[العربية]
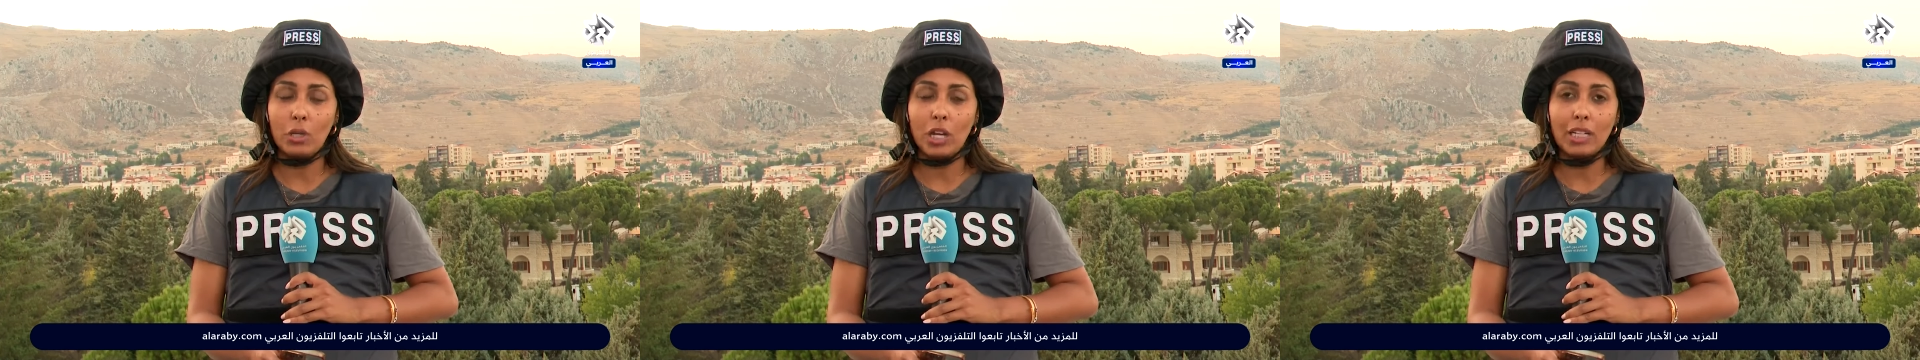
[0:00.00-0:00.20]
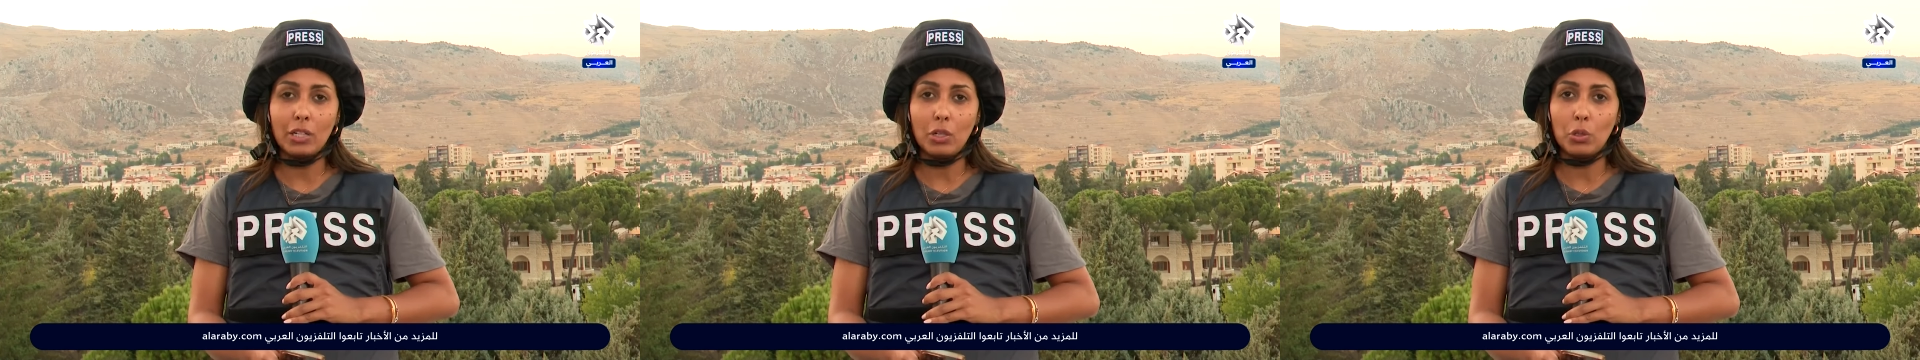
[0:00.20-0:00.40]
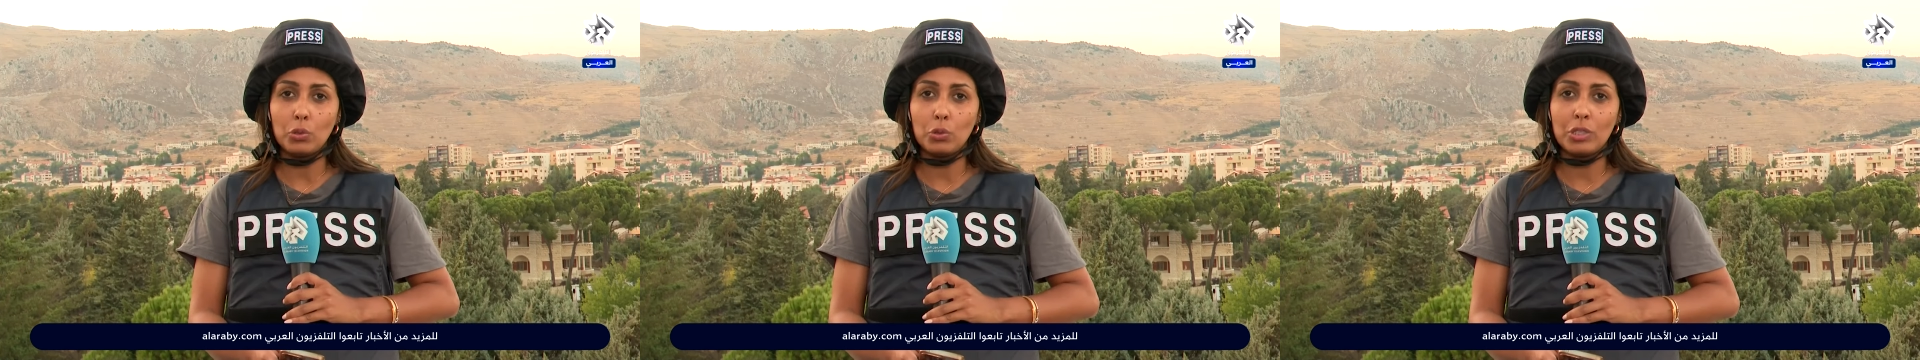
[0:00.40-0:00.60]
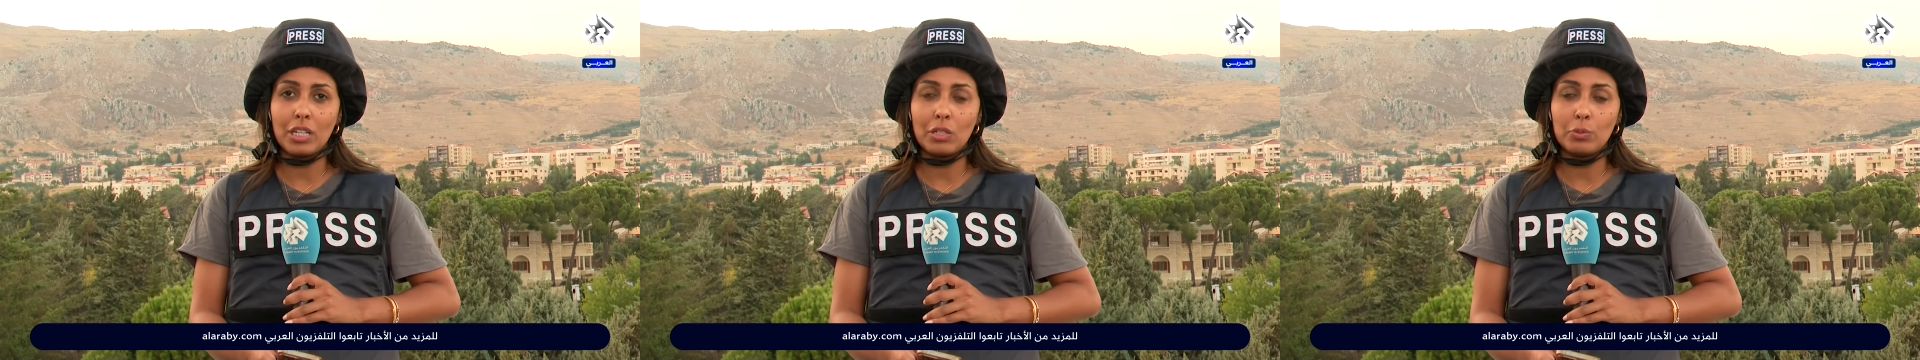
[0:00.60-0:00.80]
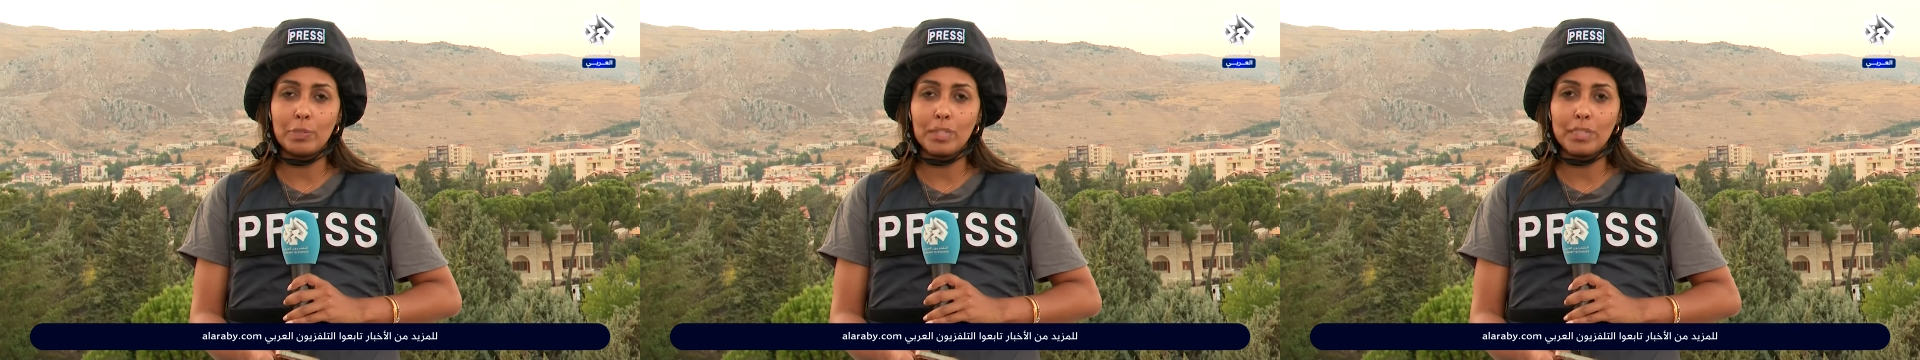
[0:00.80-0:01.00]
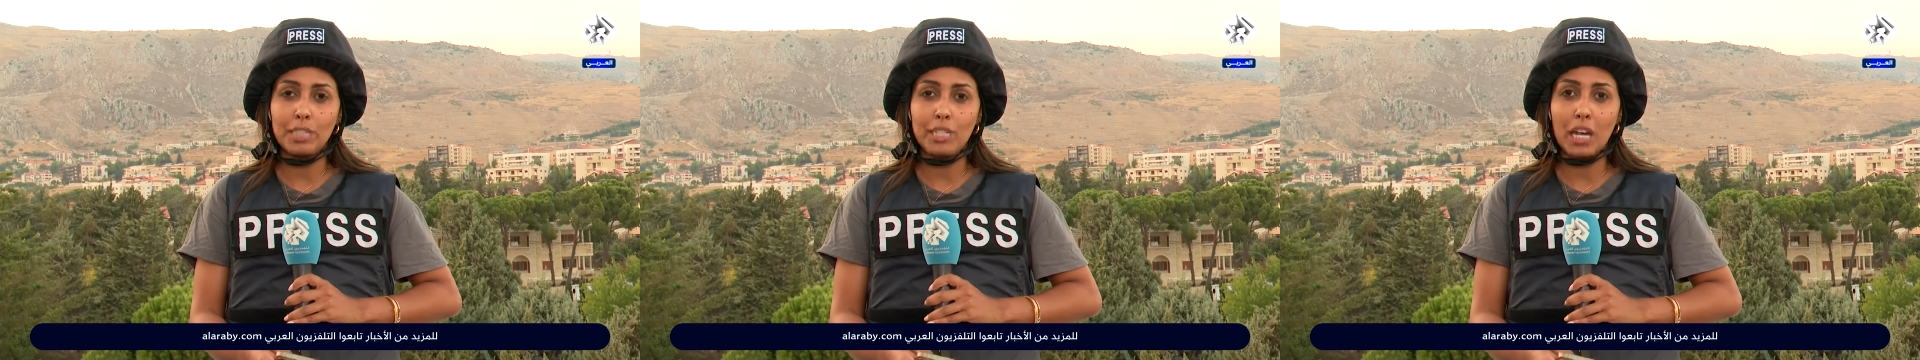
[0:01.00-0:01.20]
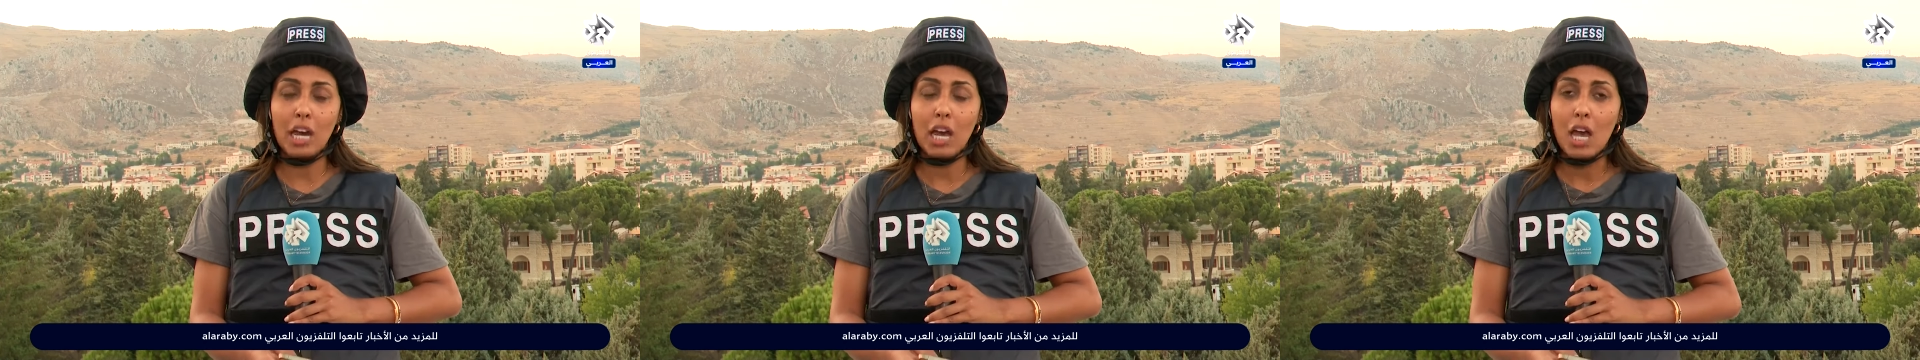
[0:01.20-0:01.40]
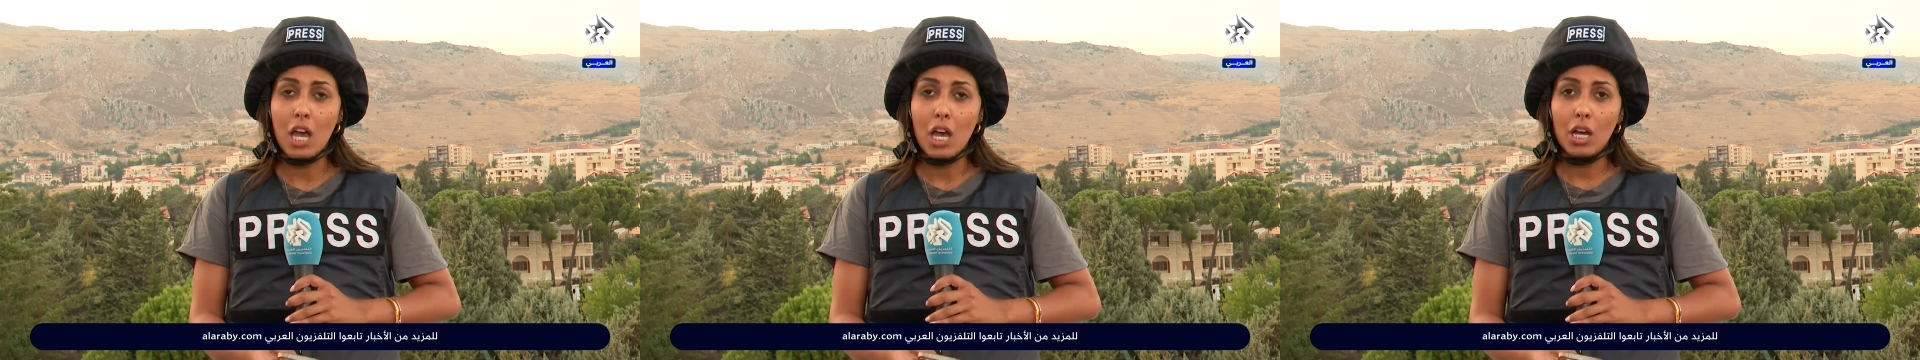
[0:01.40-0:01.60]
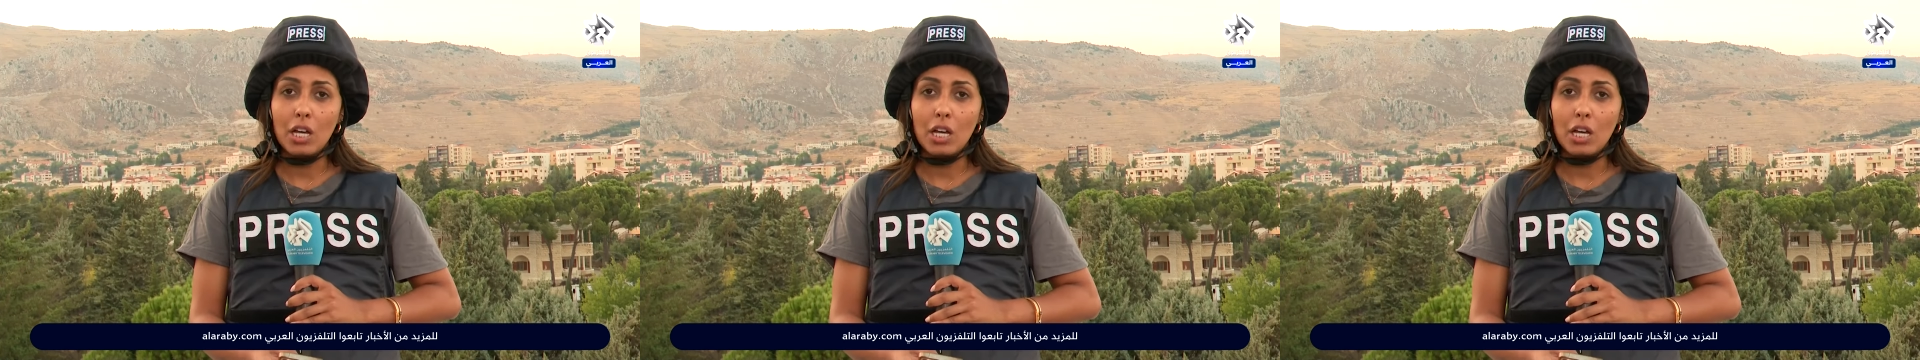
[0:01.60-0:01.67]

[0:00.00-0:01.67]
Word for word: على الحدود اللبنانية